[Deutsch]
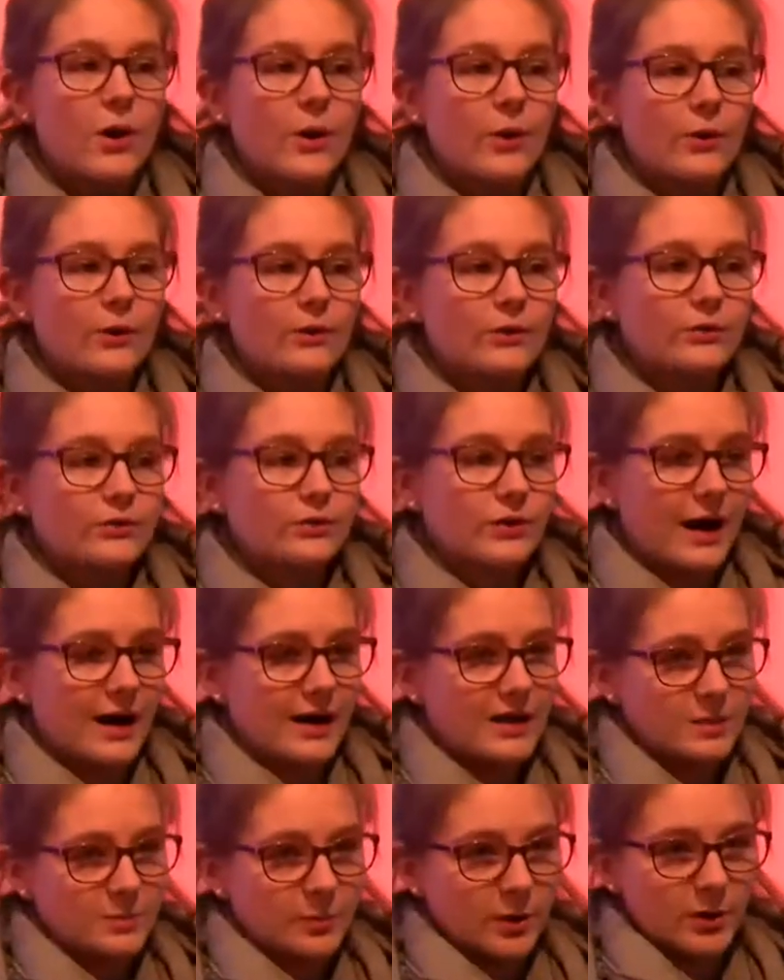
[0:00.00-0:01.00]
Und für
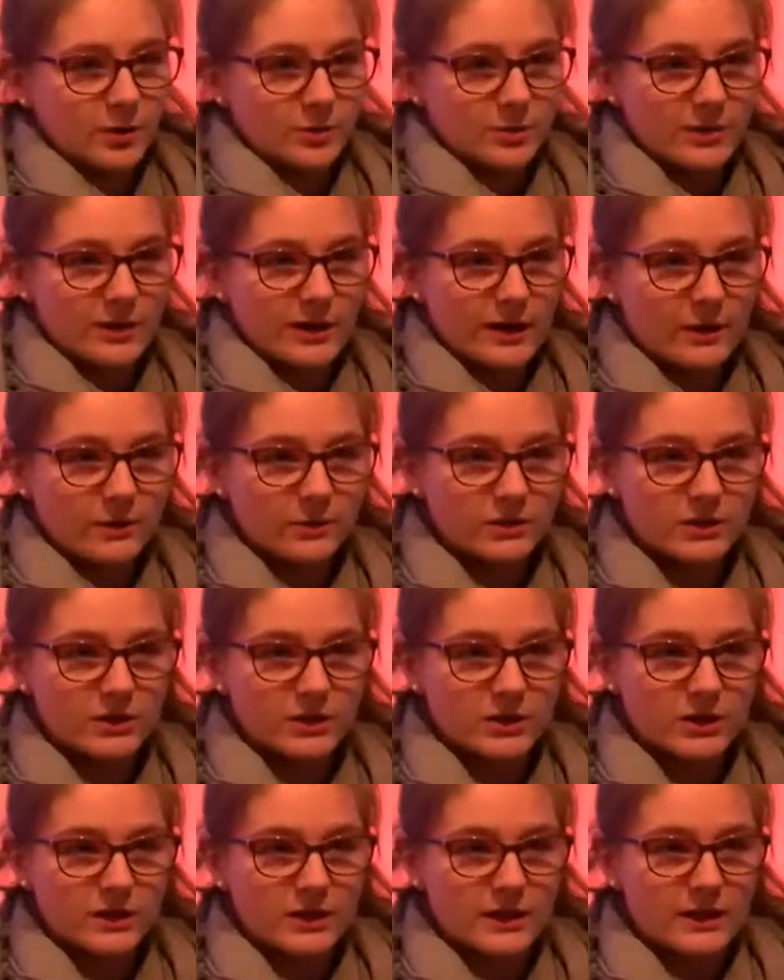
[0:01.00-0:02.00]
alles braucht man ja
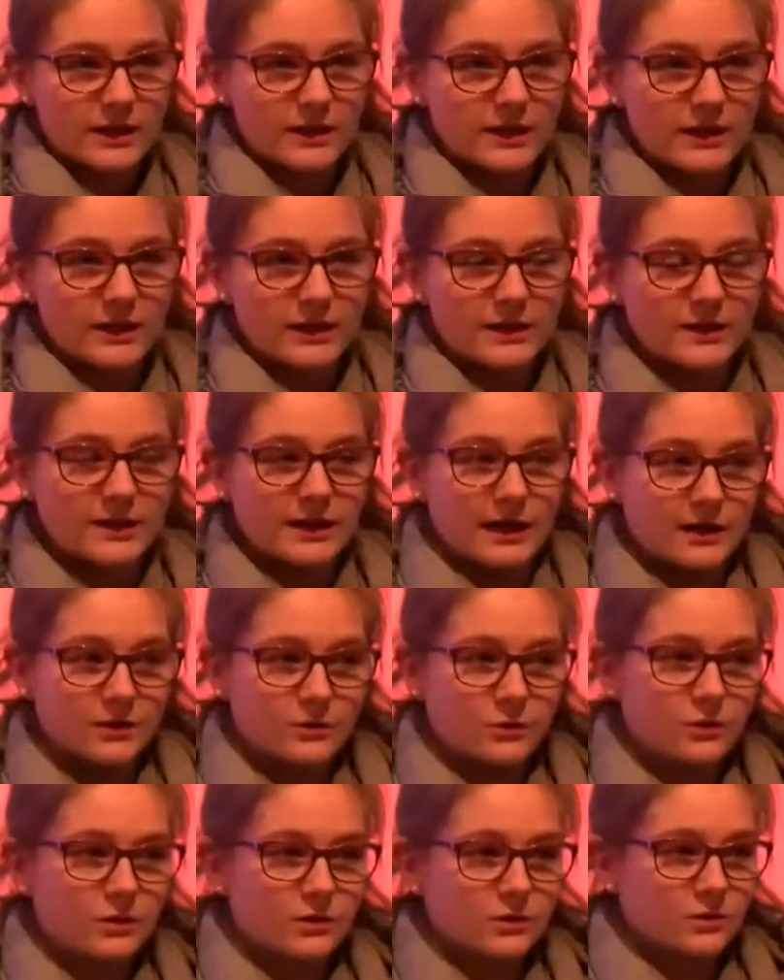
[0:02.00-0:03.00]
unterschiedliche
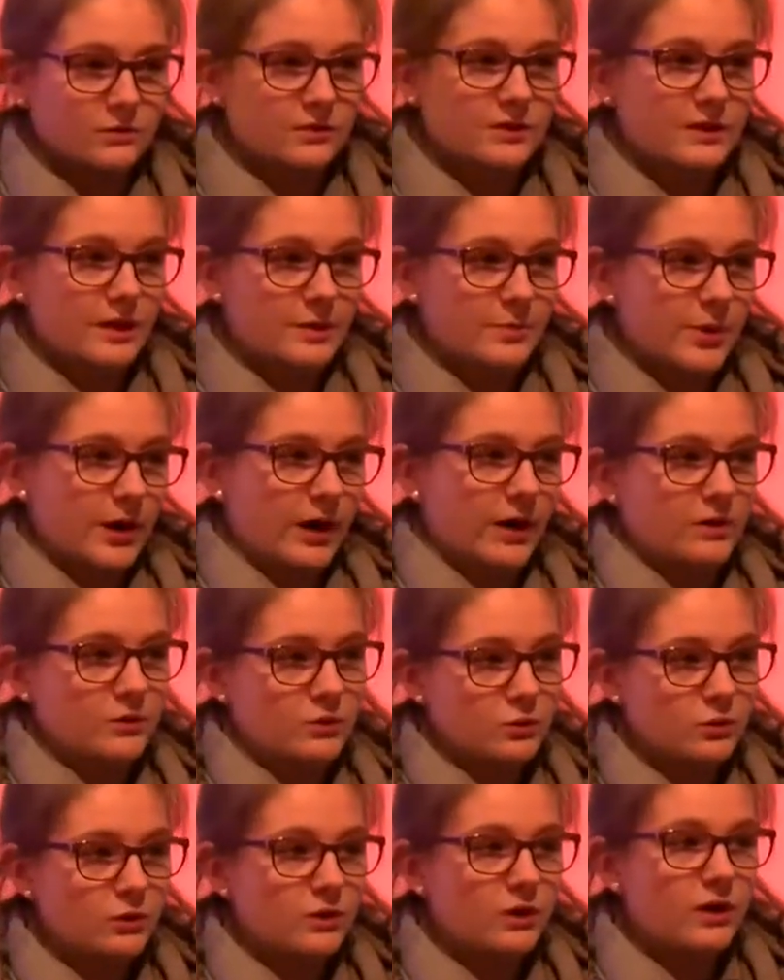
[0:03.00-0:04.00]
Indikatoren sowie
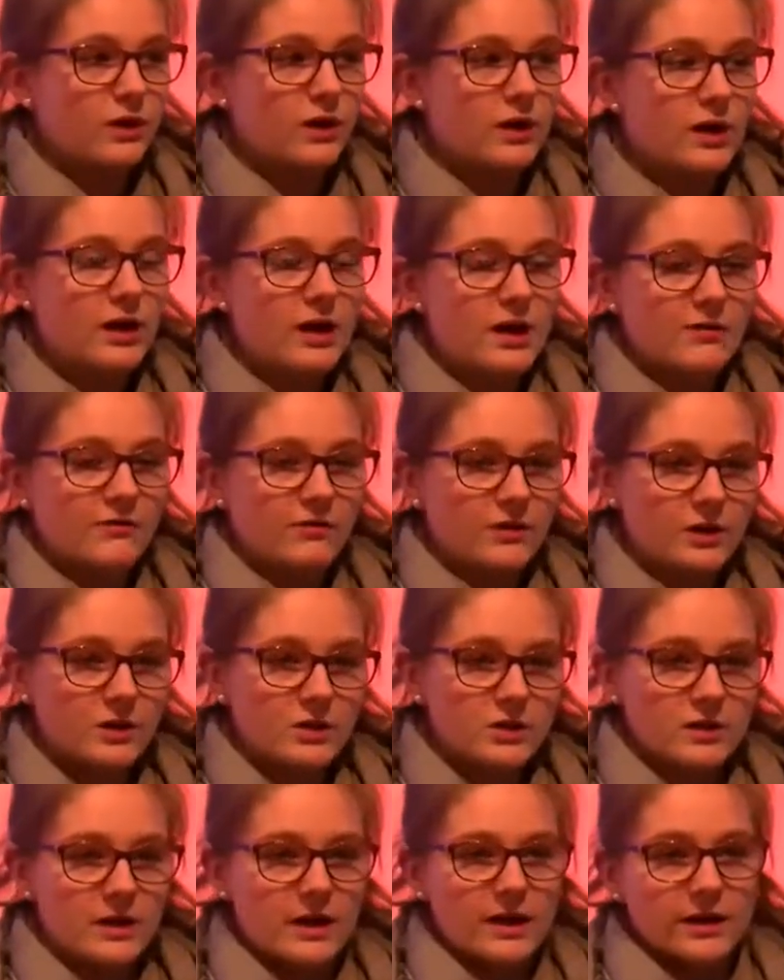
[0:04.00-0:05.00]
Temperatur,
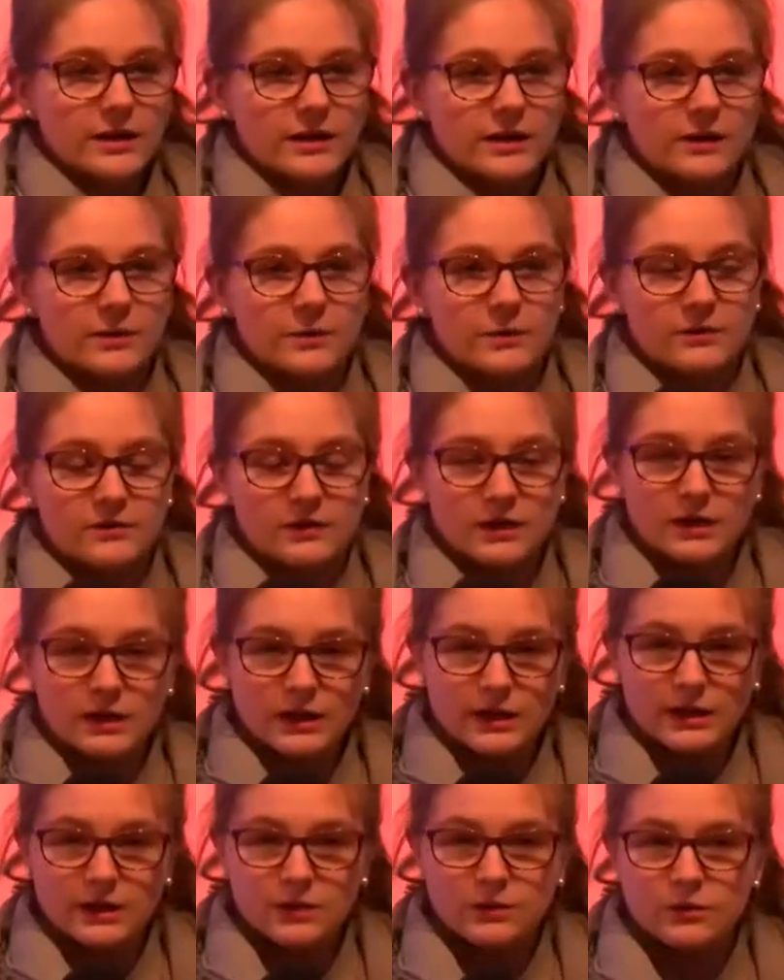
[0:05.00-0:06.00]
Windstärke oder
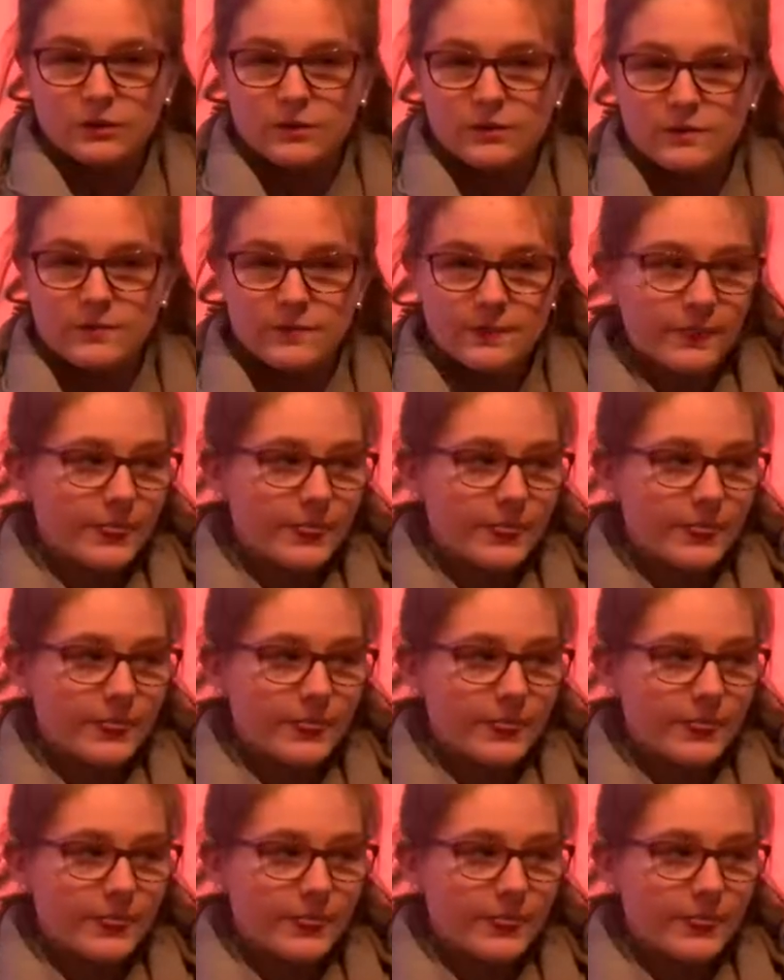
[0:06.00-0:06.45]
Windrichtung.